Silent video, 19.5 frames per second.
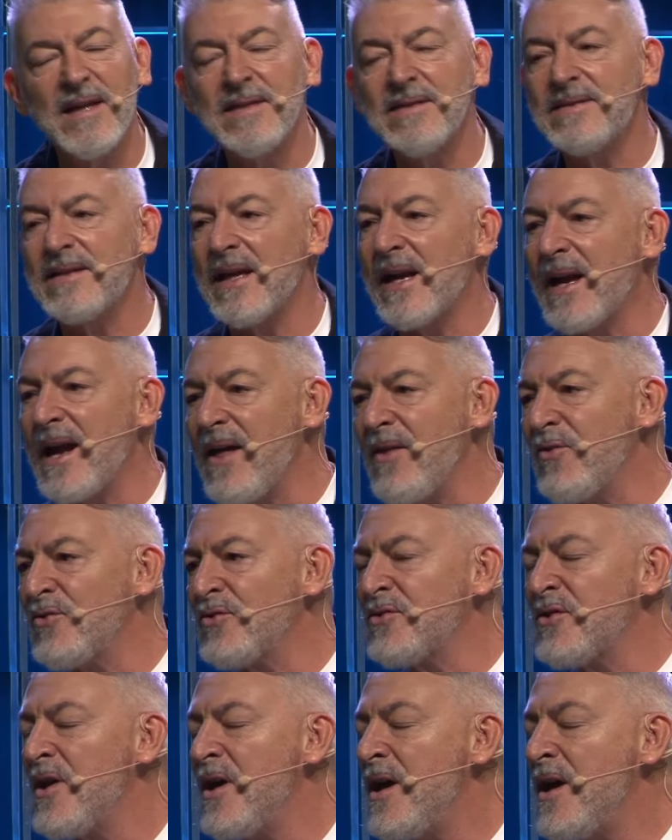
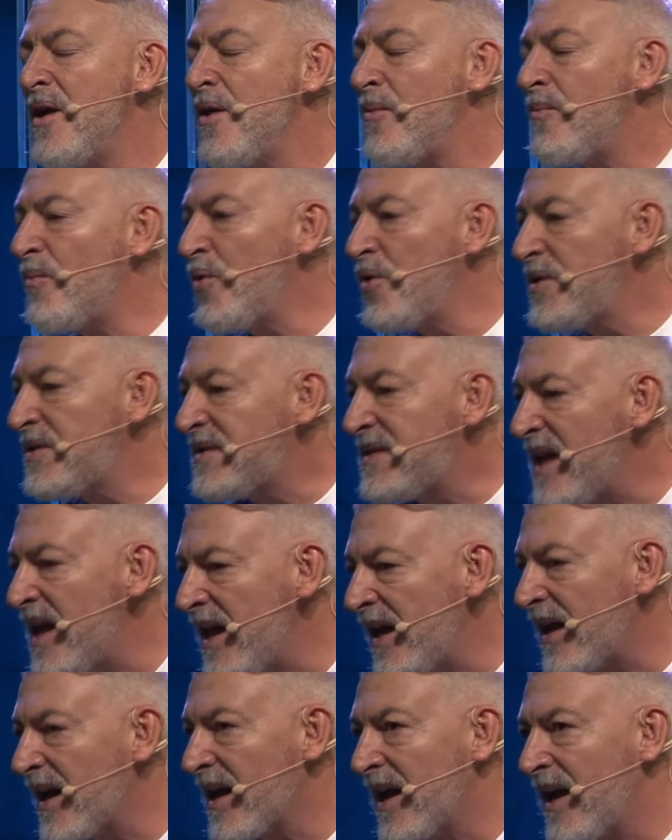enterrados muy
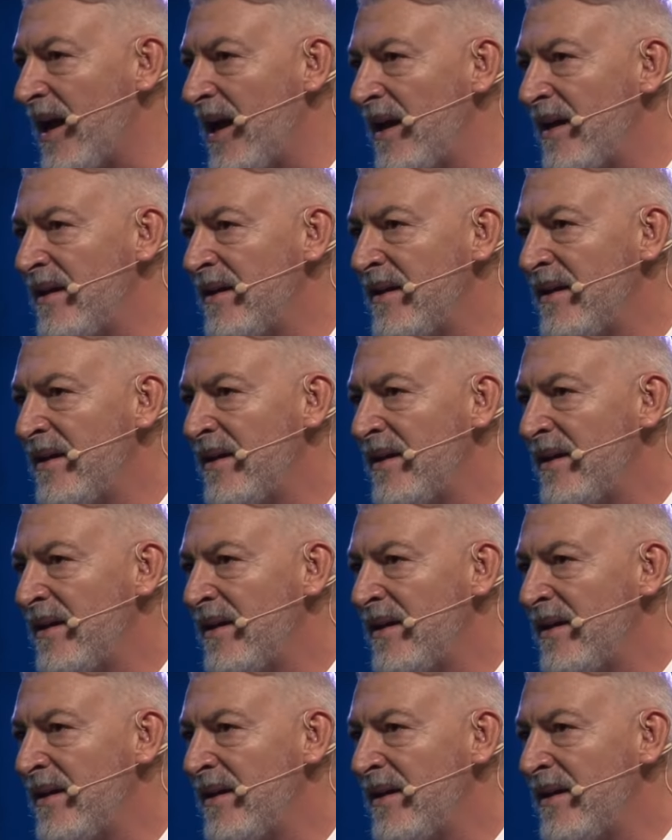cerca.